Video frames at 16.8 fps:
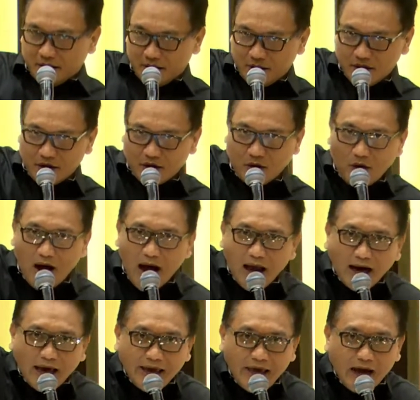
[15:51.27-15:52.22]
Engkau
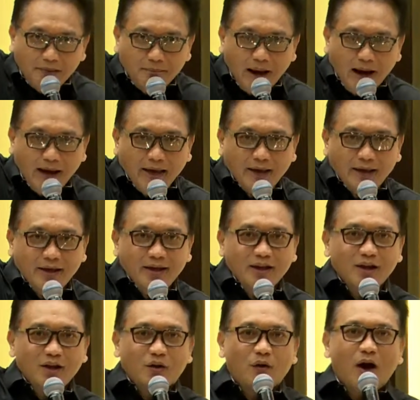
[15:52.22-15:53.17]
Allah yang baik.
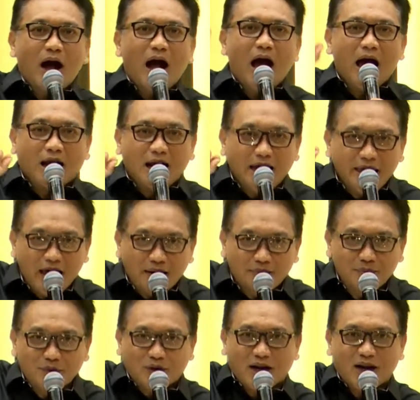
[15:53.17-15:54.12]
Engkau Allah yang
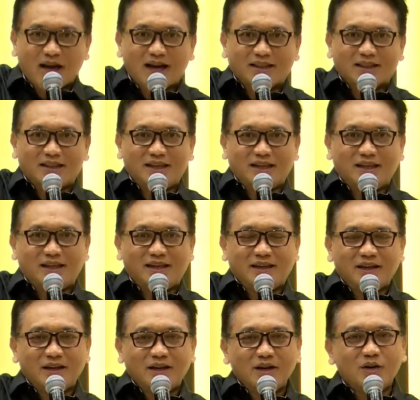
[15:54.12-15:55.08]
murah hati.
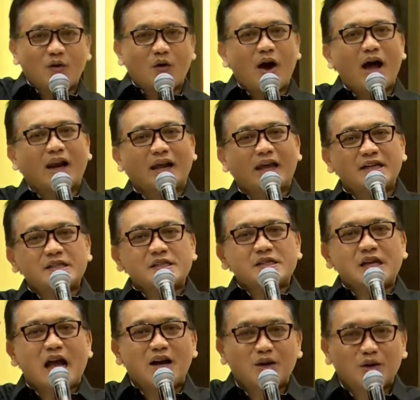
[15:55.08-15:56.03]
Engkau Allah yang
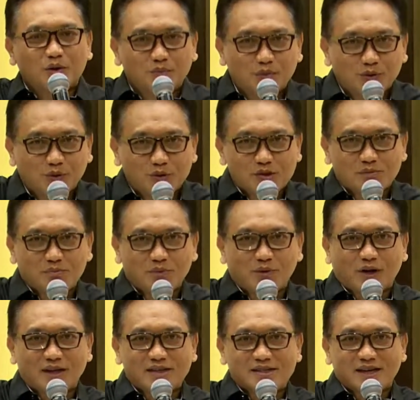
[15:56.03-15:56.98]
sanggup untuk
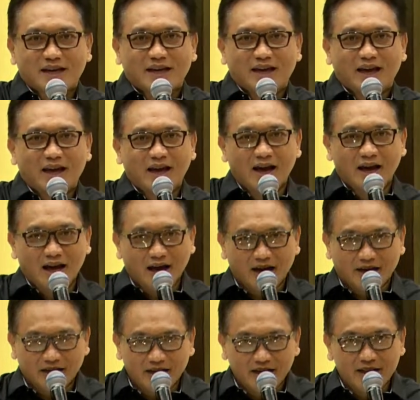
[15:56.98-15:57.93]
sembuhkan saya.
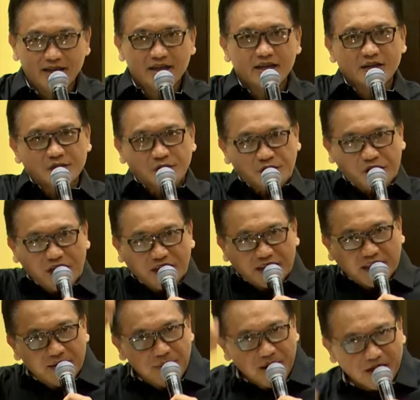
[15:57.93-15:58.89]
Hari ini saya
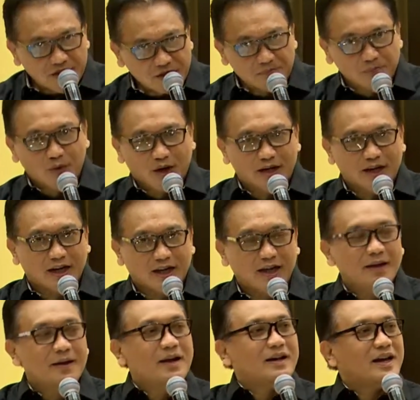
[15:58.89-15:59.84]
terima kesembuhan ini.
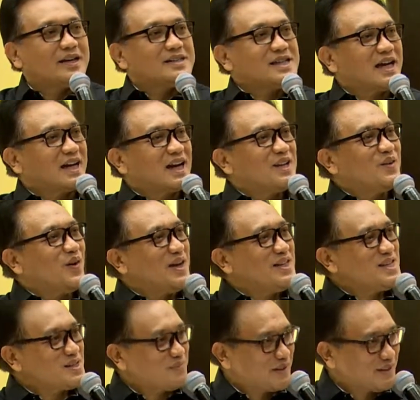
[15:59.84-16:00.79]
Nah cara
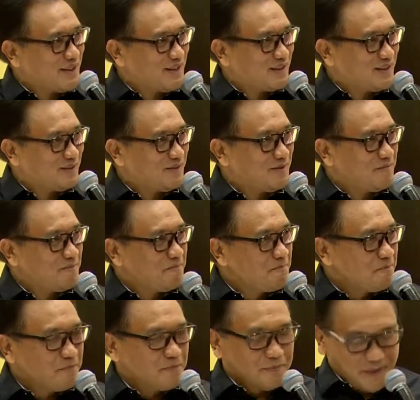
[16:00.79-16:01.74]
doanya seperti itu.
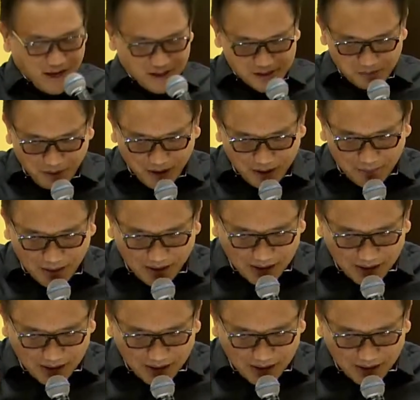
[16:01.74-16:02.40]
Nah sebagaimana